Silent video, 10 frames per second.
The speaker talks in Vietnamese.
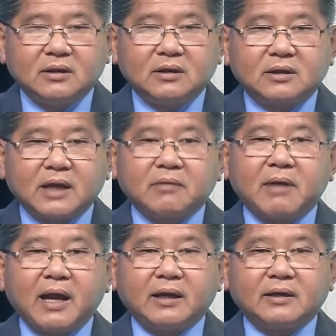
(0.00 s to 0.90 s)
ở ờ, nay
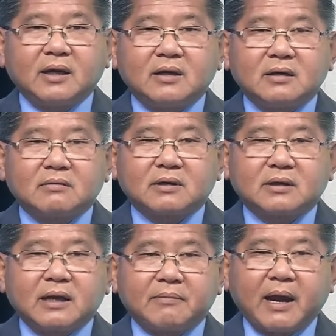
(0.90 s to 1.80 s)
mai đất nước
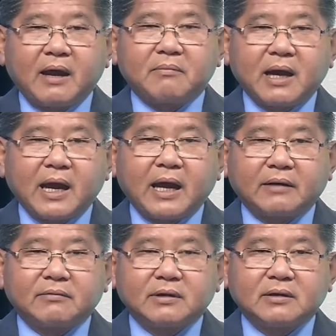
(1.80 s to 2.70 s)
Nam Hạ Bắc
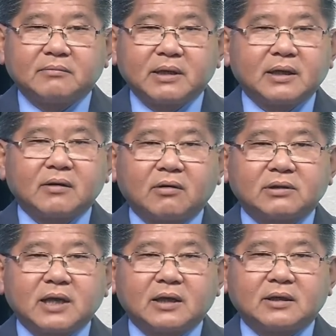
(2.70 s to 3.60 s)
Hàn mà mấy người đó có
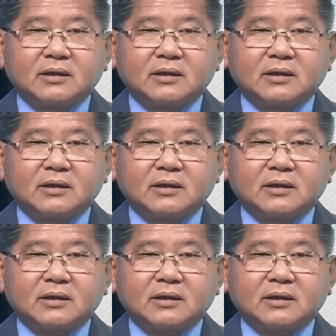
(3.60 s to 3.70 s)
chết